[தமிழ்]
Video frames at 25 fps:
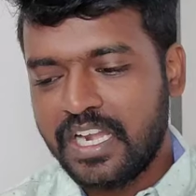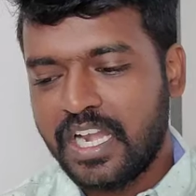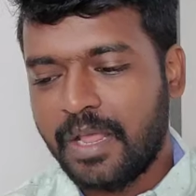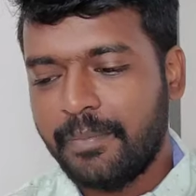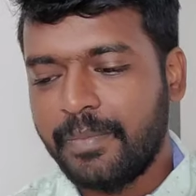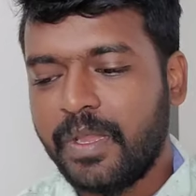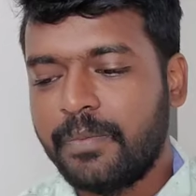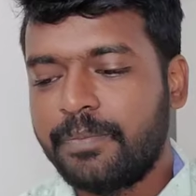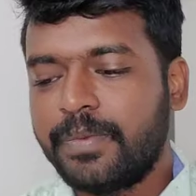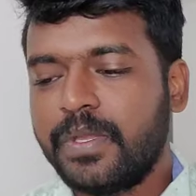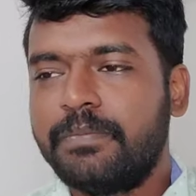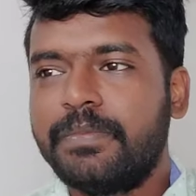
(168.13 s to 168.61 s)

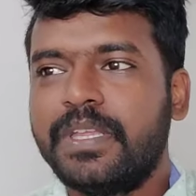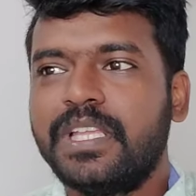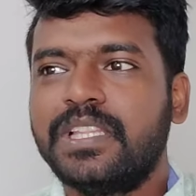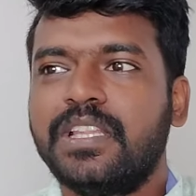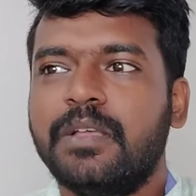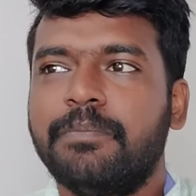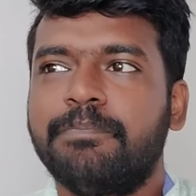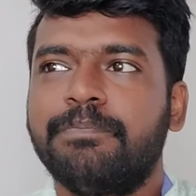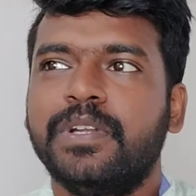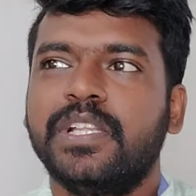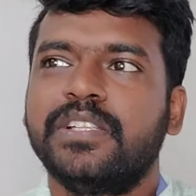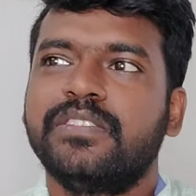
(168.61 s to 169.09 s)
நம்ம எப்பயுமே
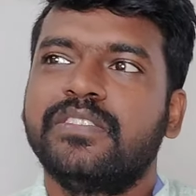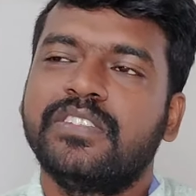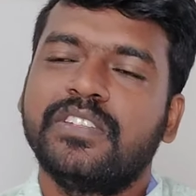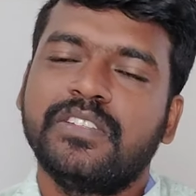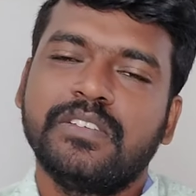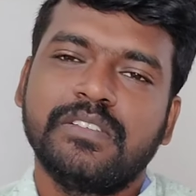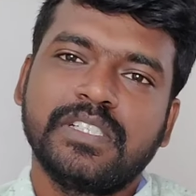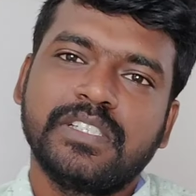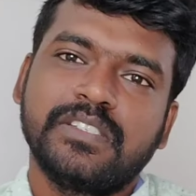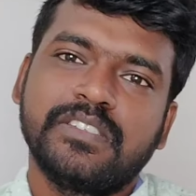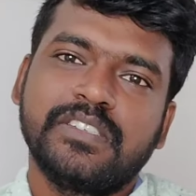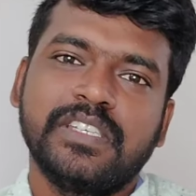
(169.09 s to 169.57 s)
இந்த ப்ளஸ்
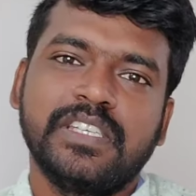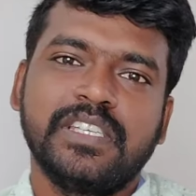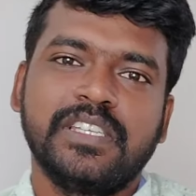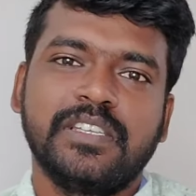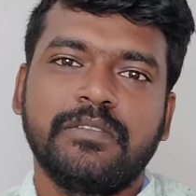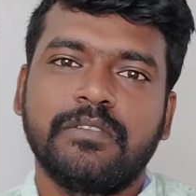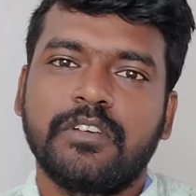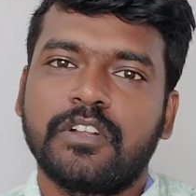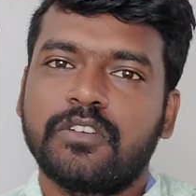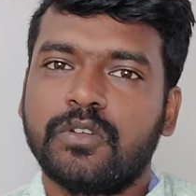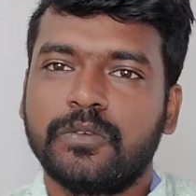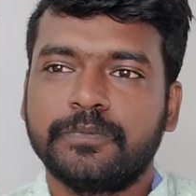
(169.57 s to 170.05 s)
வச்சு
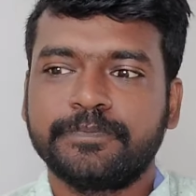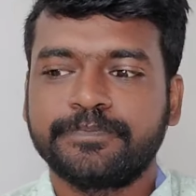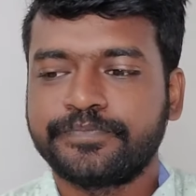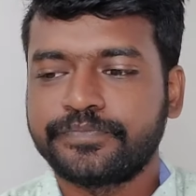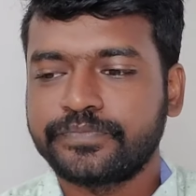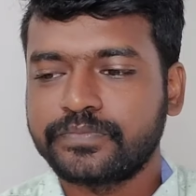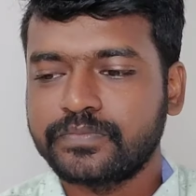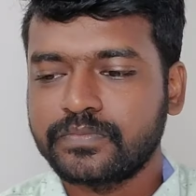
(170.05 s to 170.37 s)
வரும்